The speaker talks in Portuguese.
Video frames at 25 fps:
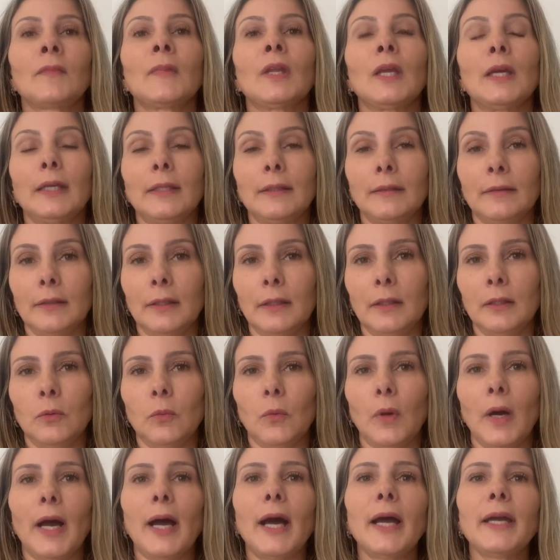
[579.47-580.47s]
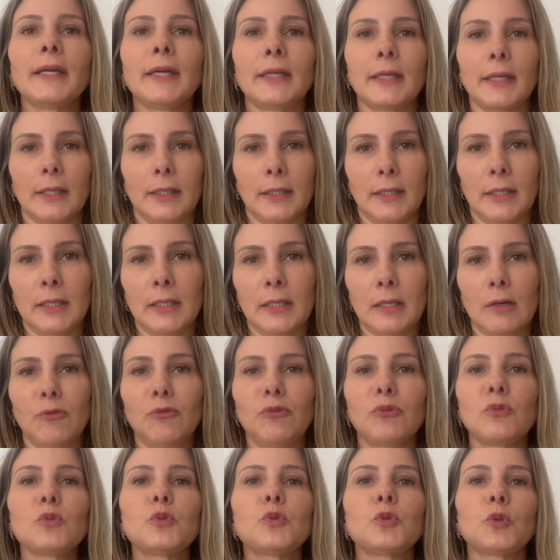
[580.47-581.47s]
Então, a hierarquia
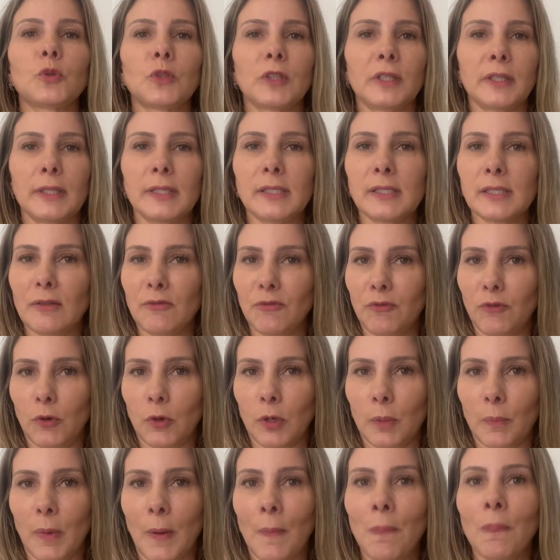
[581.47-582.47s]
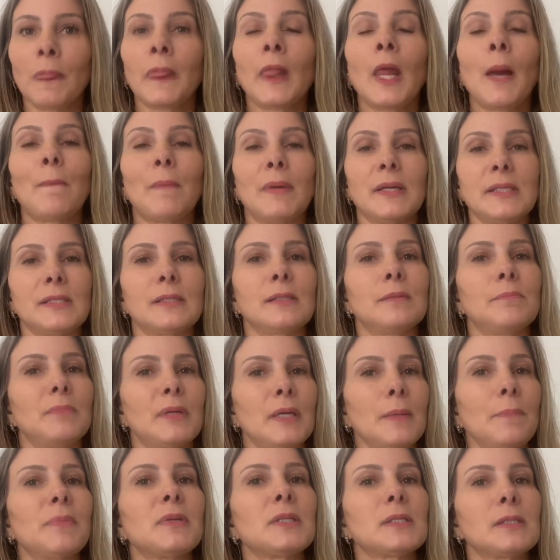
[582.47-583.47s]
funciona dessa forma, mas
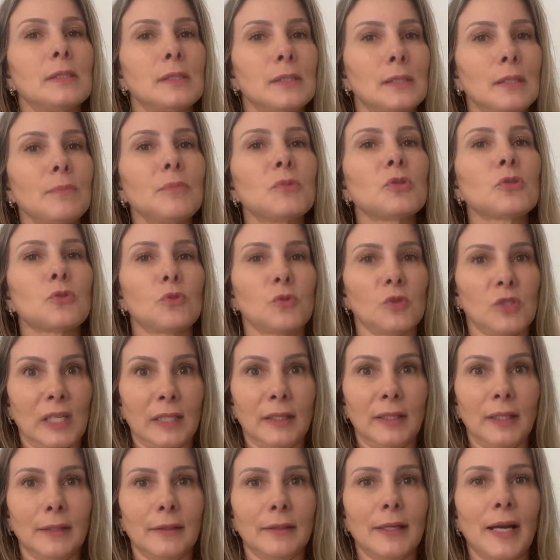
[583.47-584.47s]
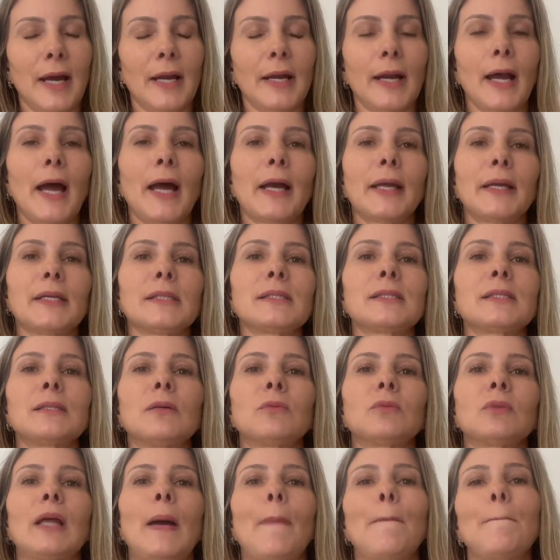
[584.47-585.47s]
também precisamos nos atentar à
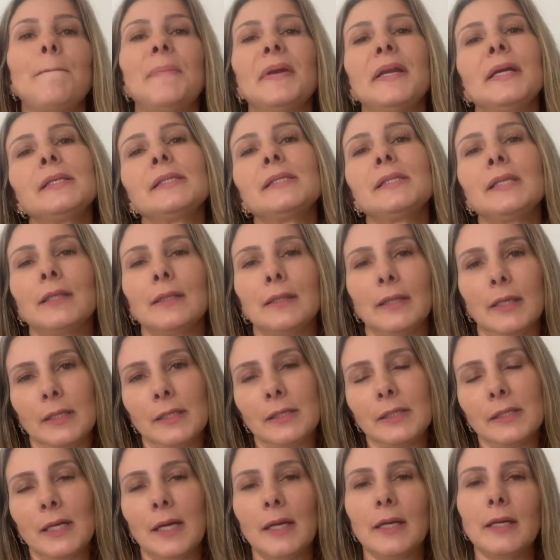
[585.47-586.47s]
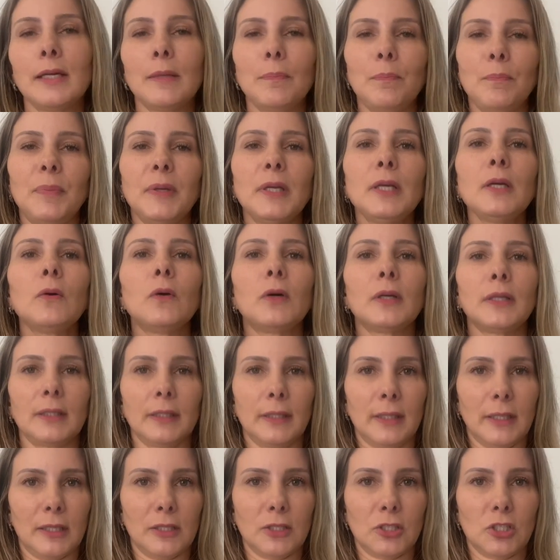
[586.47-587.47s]
questão da precedência e
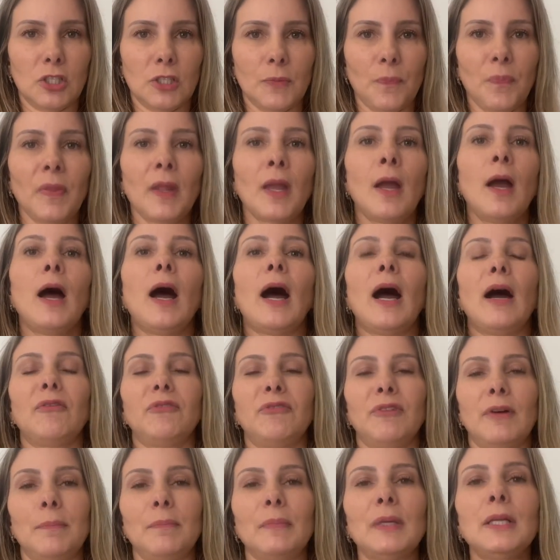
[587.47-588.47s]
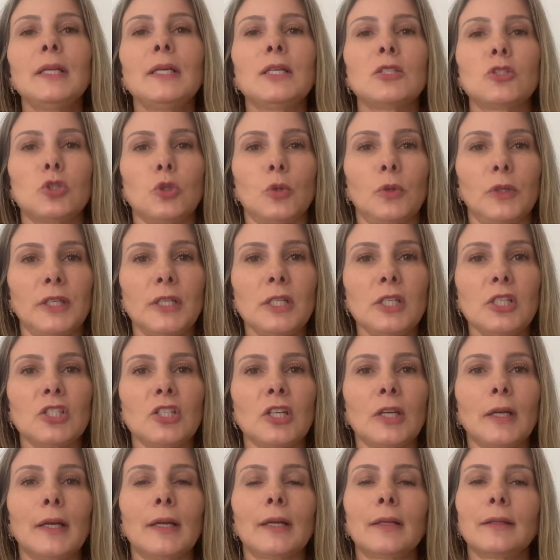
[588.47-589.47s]
prioridade. A família de
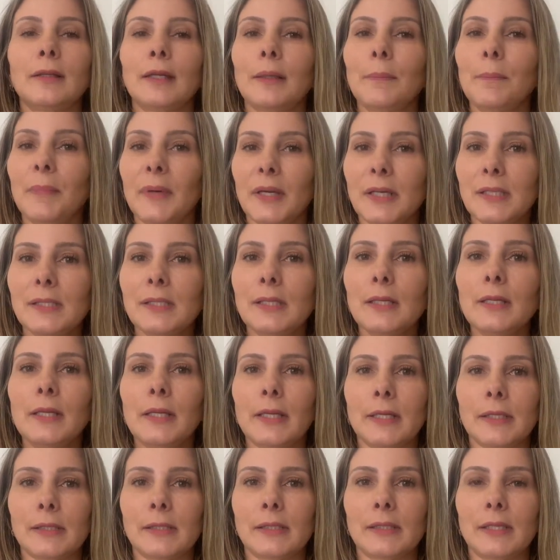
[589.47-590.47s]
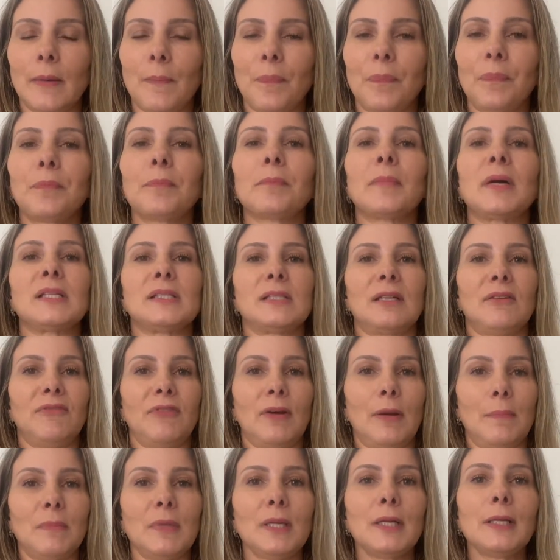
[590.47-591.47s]
origem, ela tem precedência, mas a
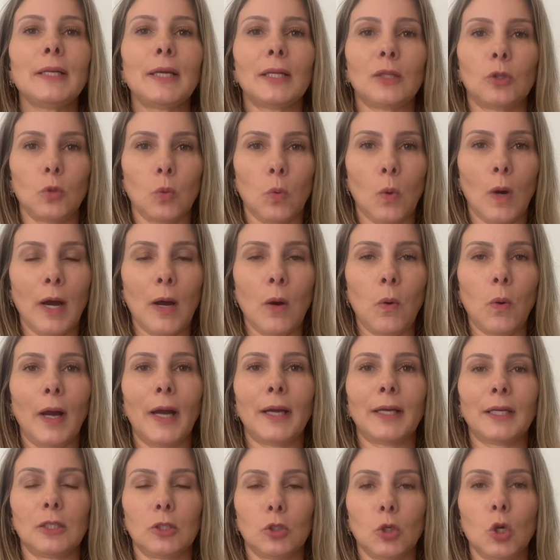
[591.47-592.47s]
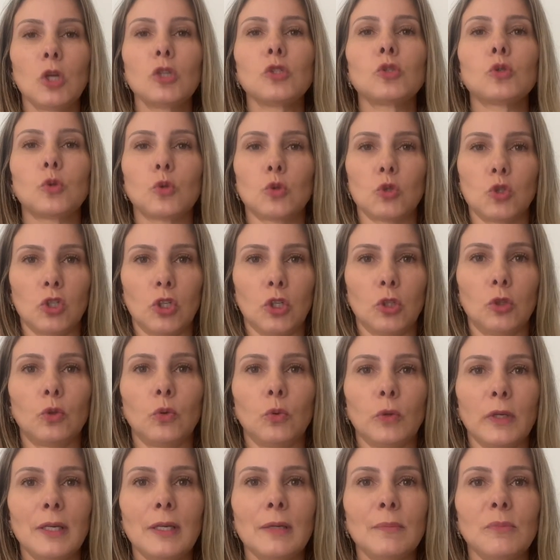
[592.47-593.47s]
família atual, a que nós
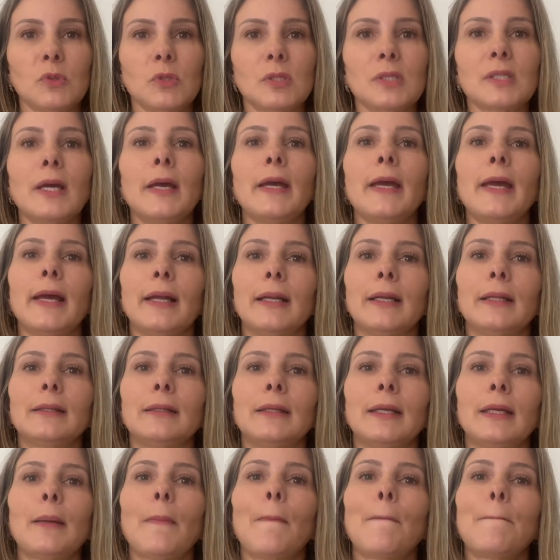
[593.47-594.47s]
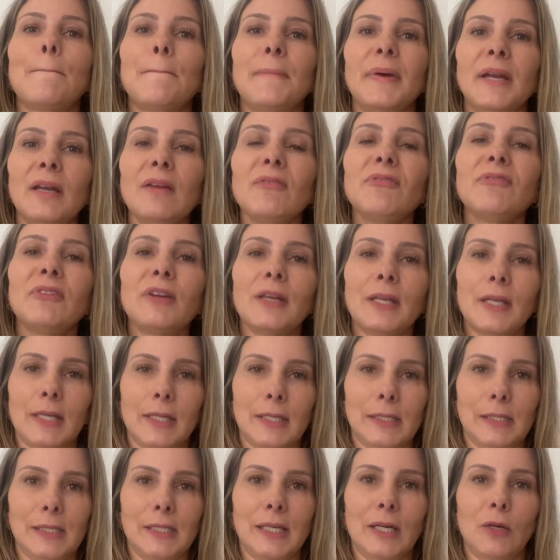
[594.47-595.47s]
constituímos, ela tem
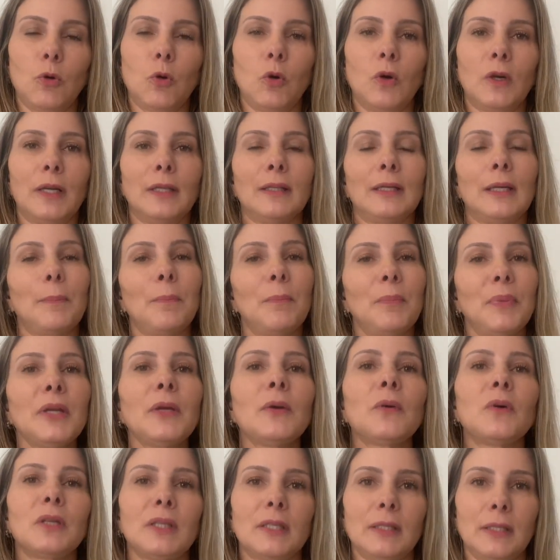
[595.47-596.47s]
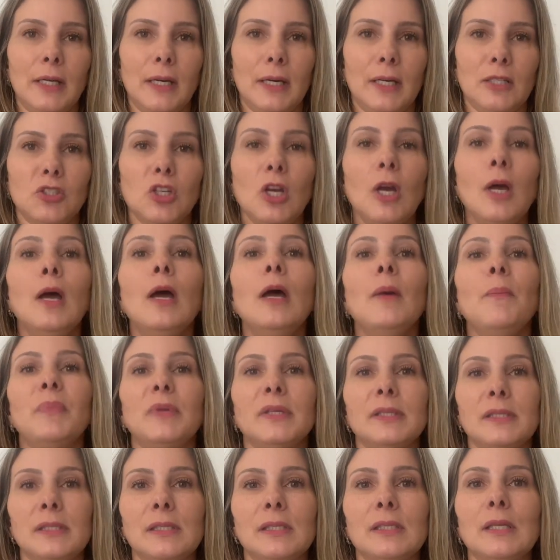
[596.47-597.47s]
preferência agora, tem prioridade.
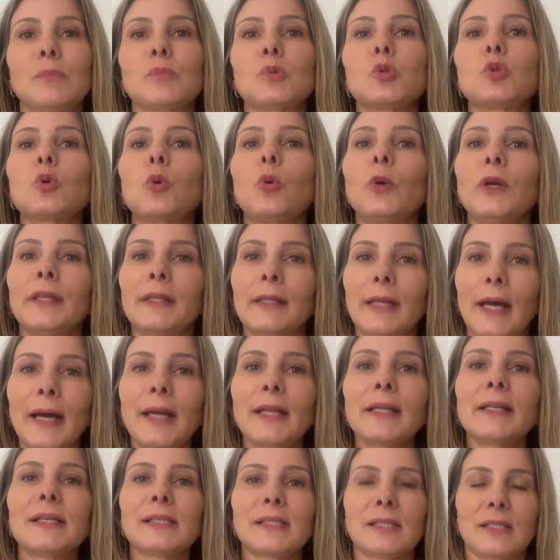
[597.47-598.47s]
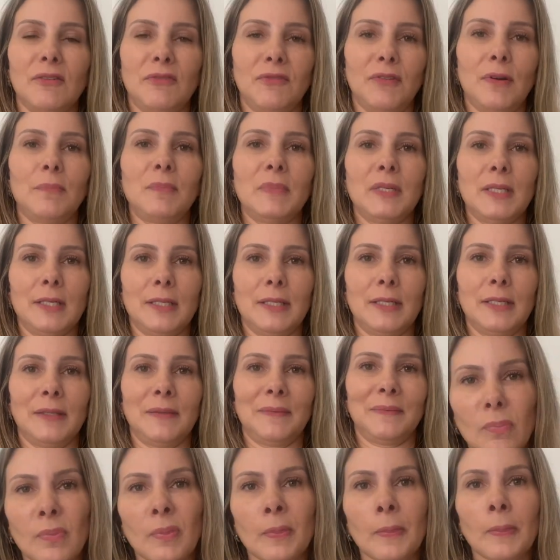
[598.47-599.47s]
Precisamos cuidar dessa família.
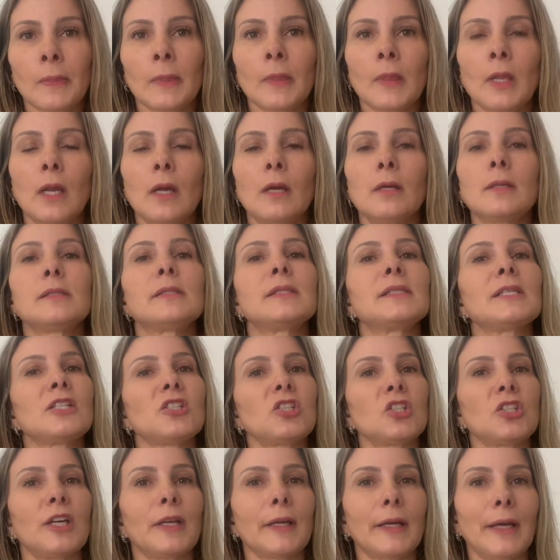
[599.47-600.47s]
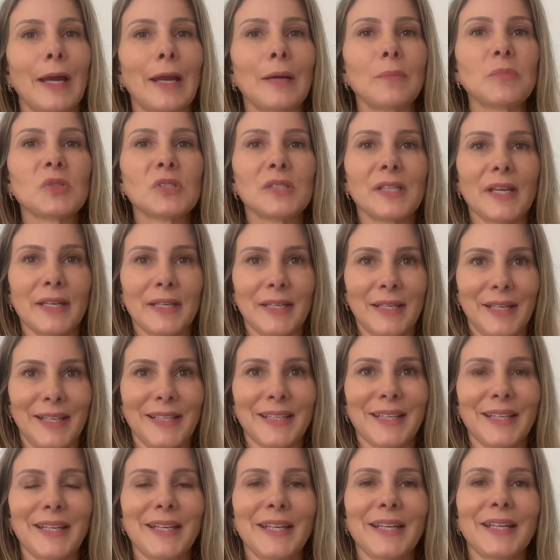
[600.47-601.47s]
Se enxergarmos a
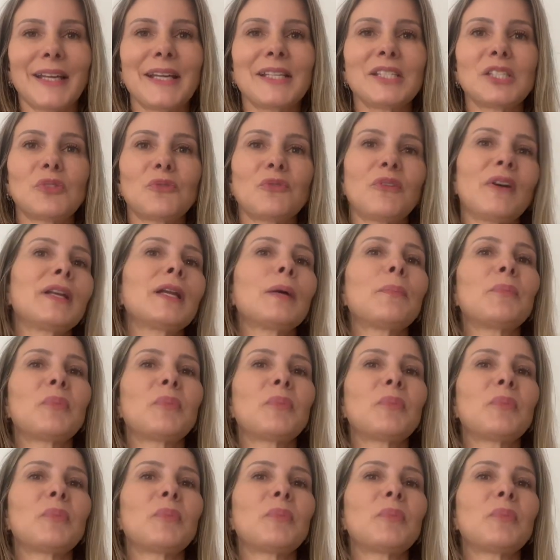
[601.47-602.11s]
hierarquia na esfera